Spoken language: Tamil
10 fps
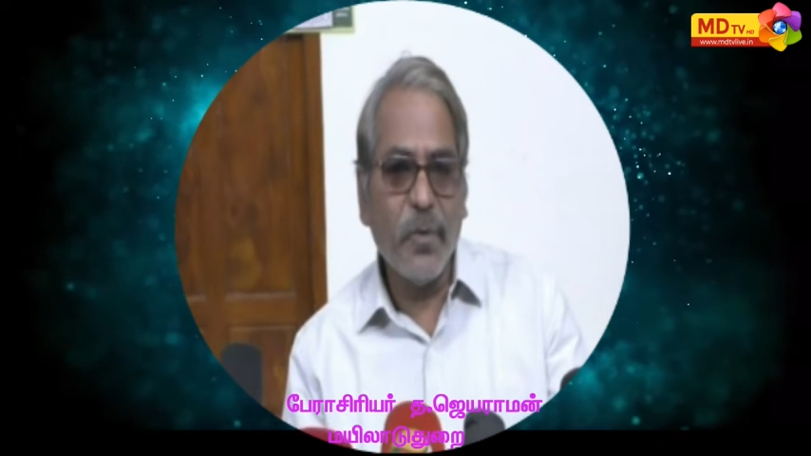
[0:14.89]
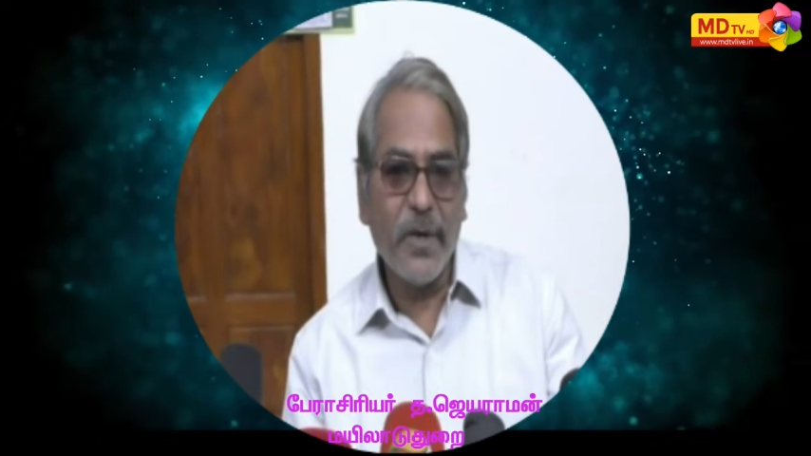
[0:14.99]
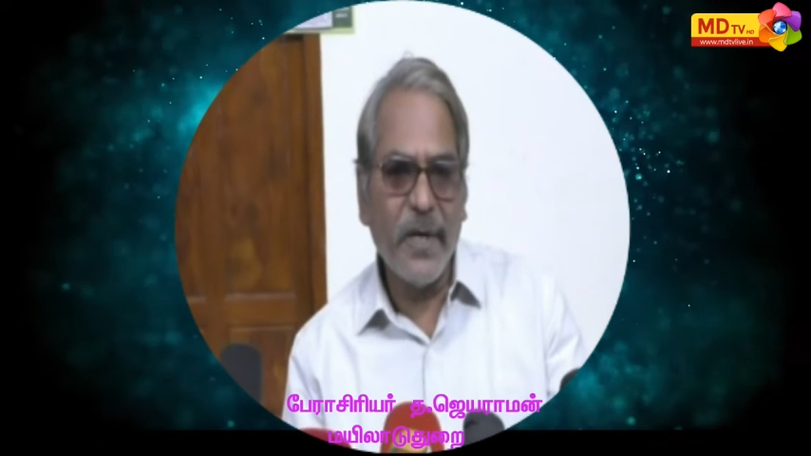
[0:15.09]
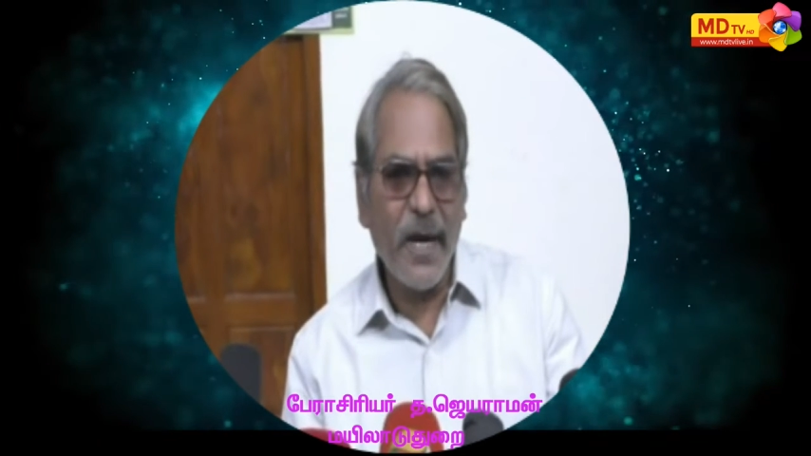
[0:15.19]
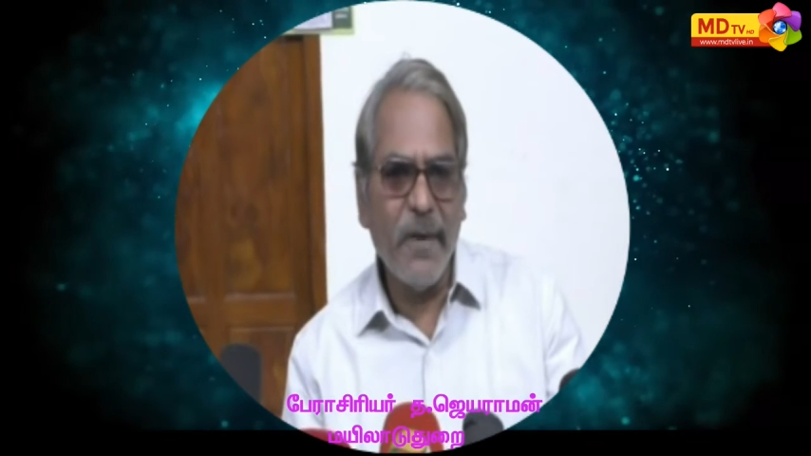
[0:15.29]

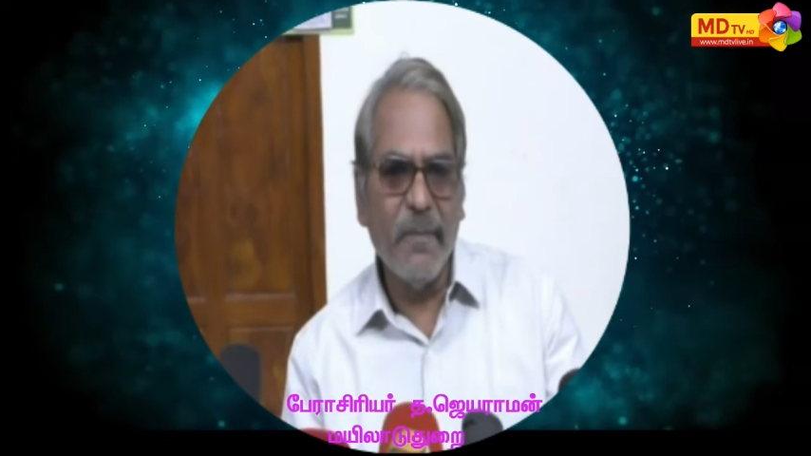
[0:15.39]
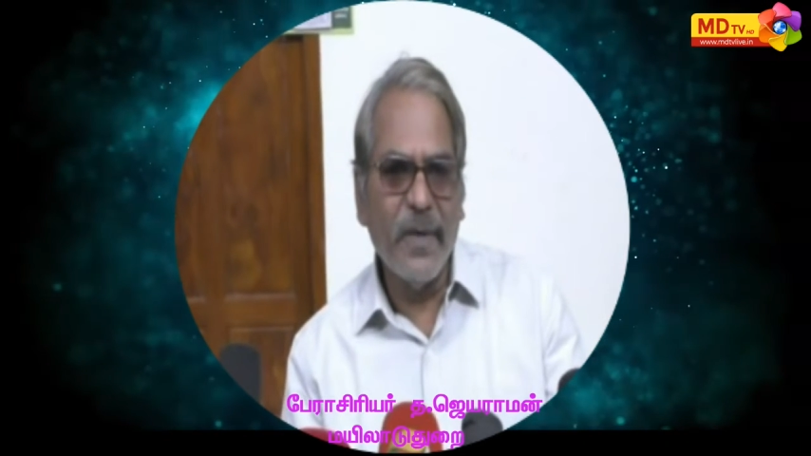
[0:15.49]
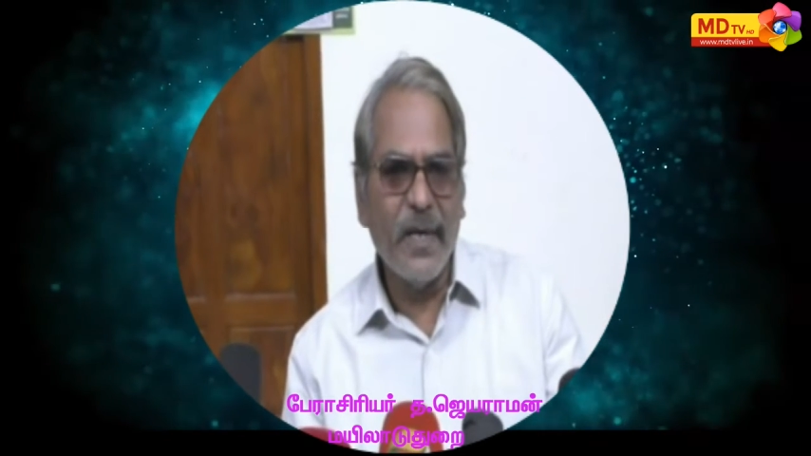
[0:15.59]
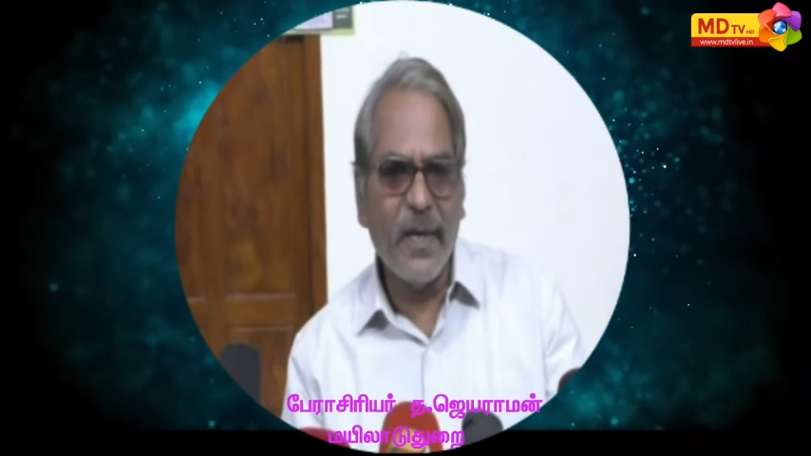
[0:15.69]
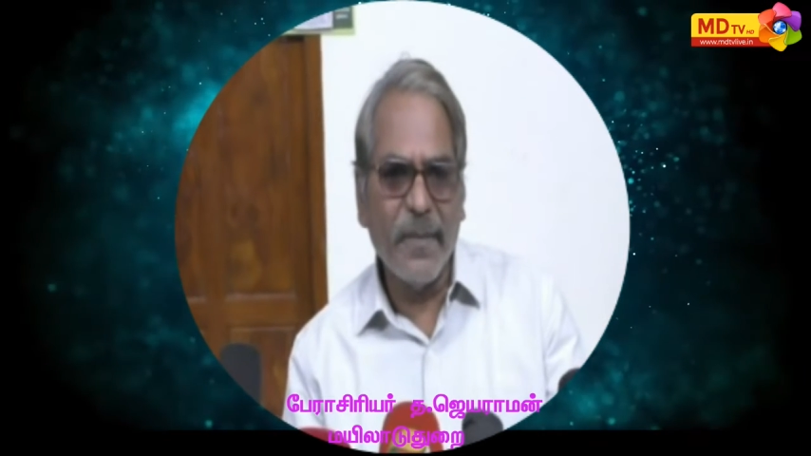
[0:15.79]
ப்ரோக்ராம்
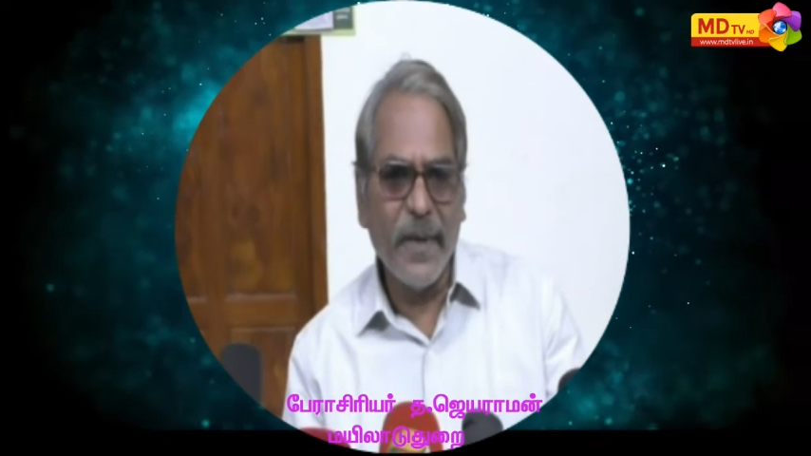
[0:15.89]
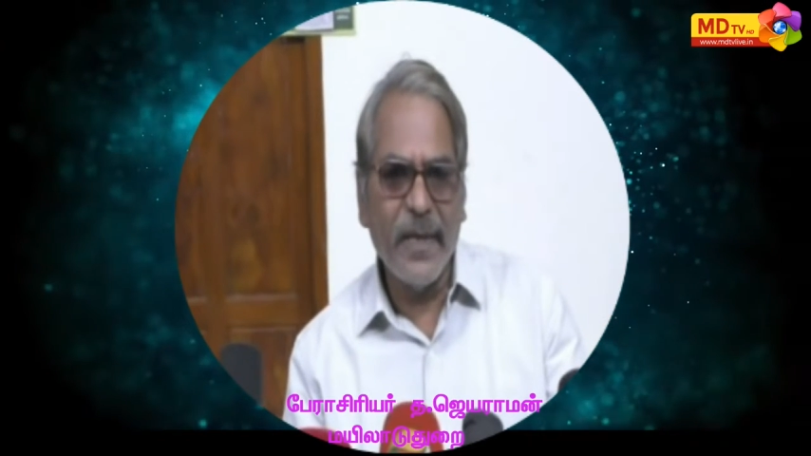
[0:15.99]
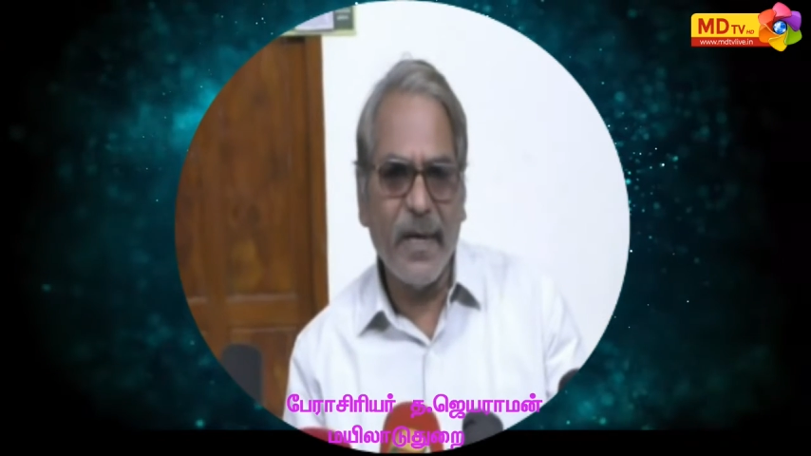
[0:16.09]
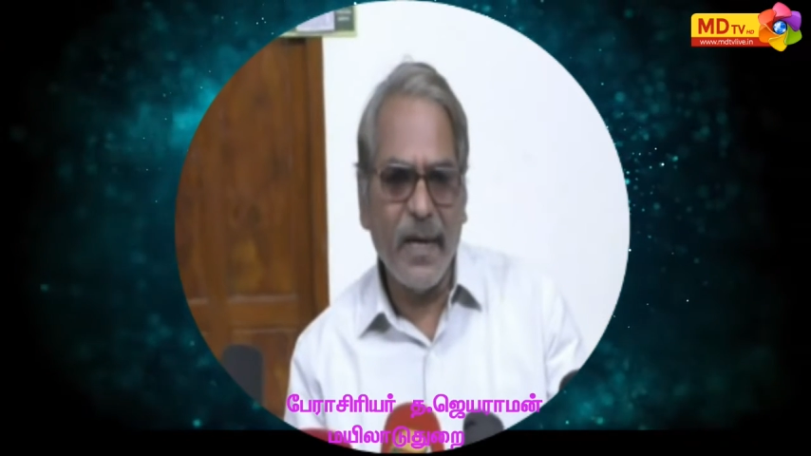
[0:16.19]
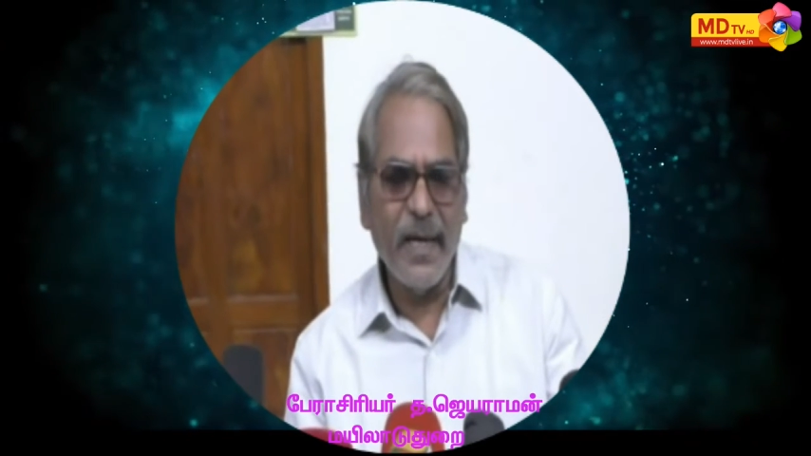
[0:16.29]
என்ற
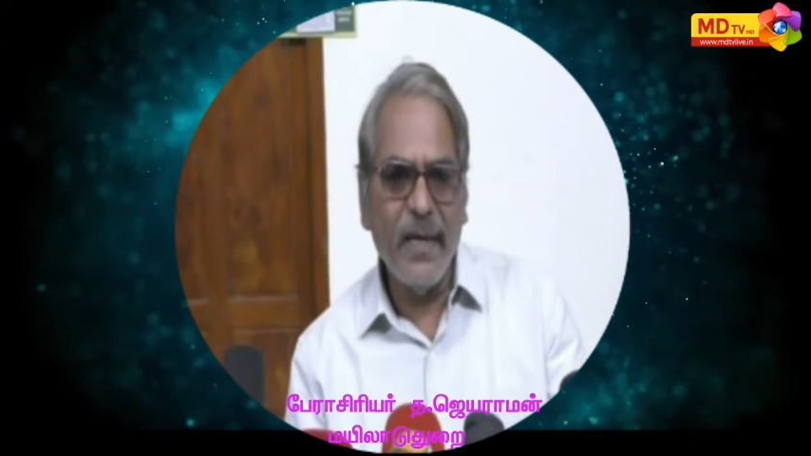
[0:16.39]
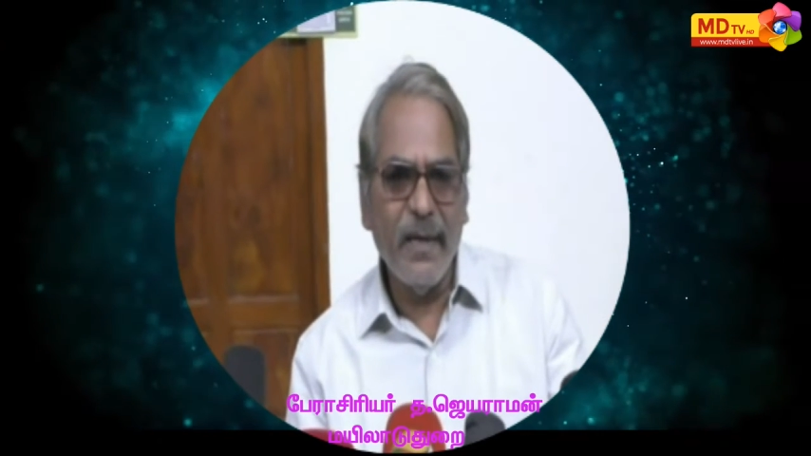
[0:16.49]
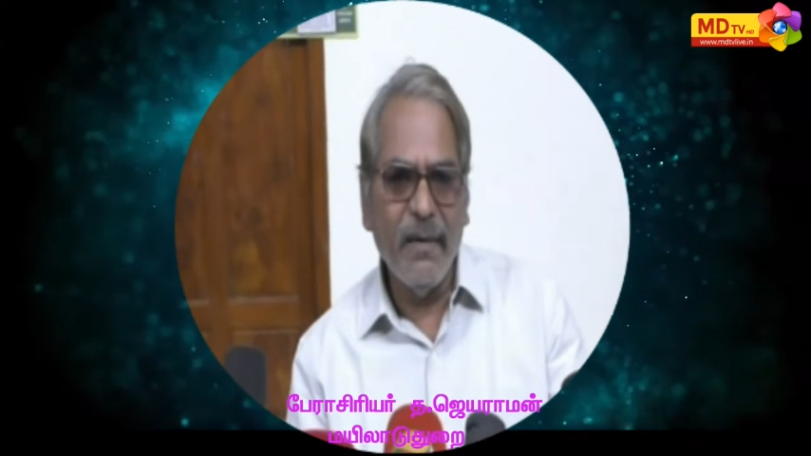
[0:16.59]
பெயரில்